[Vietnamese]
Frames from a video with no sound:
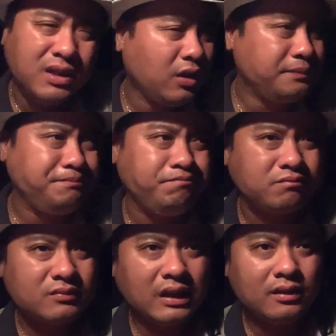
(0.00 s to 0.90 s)
xúc
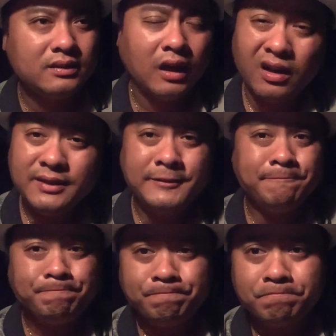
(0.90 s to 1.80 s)
thôi
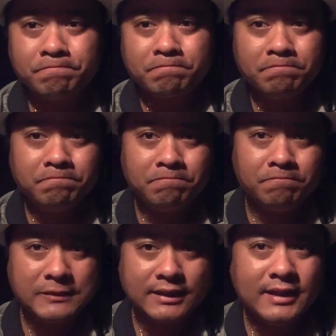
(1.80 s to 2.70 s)

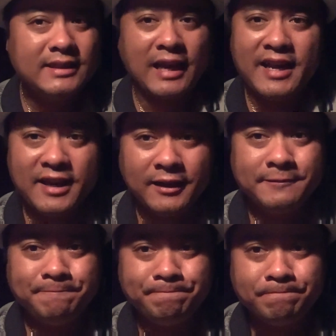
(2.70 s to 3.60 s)
chia sẻ vậy thôi
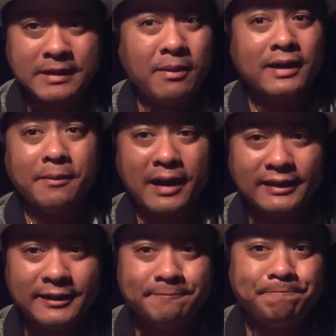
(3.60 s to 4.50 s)
cảm ơn các
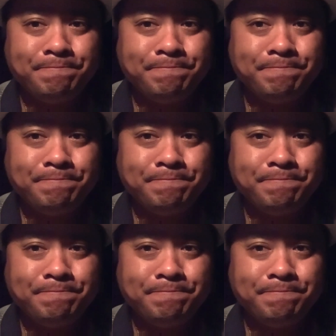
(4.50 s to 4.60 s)
bạn nhé